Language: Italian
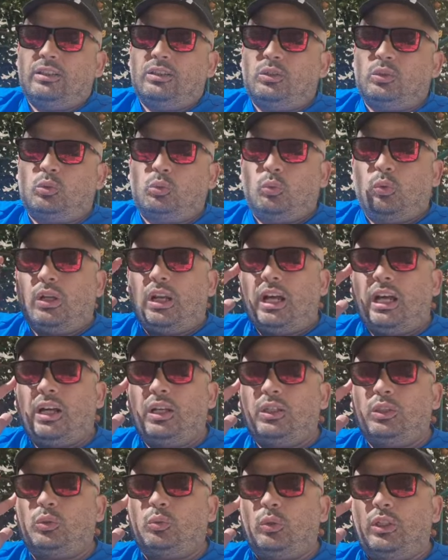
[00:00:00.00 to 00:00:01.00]

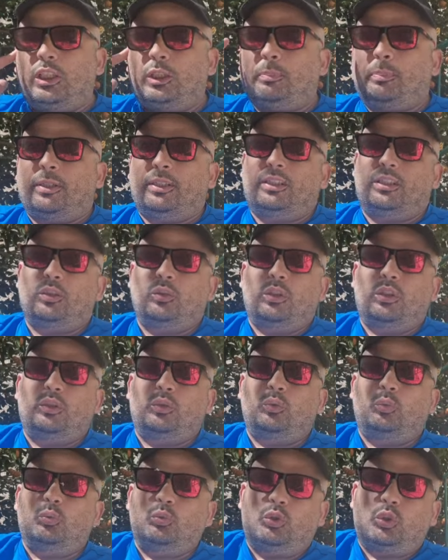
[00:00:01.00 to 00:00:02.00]
sull'espressione di
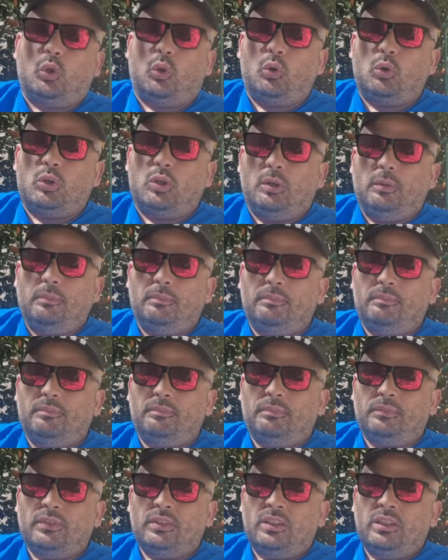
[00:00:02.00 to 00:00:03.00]
un gioco,
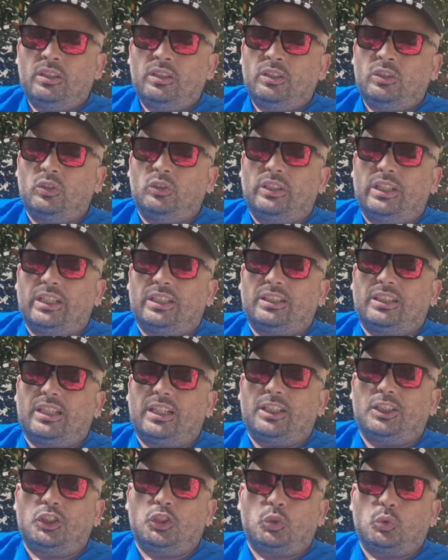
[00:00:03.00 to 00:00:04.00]
non è
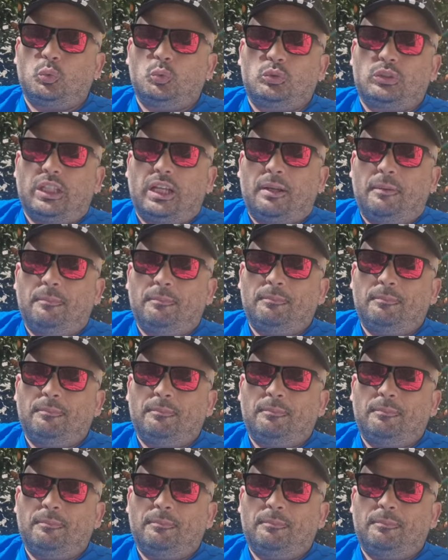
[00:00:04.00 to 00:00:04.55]
cresciuta